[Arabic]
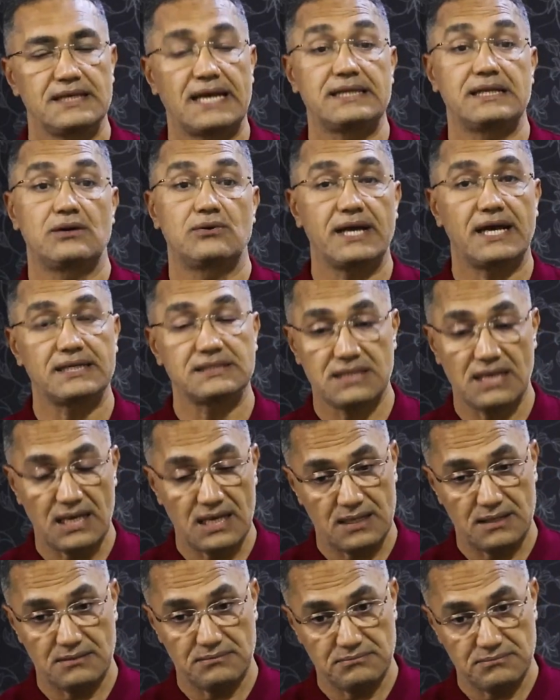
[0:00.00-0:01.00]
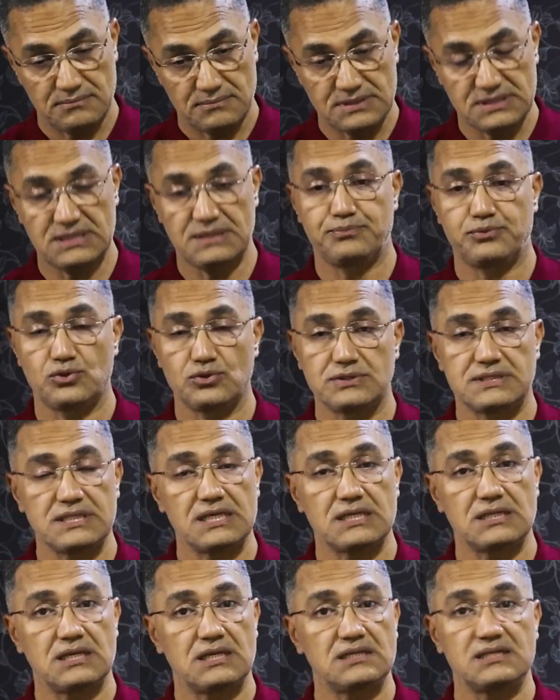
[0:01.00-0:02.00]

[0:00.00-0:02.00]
يعني لو هي عندها ديب كونسيرن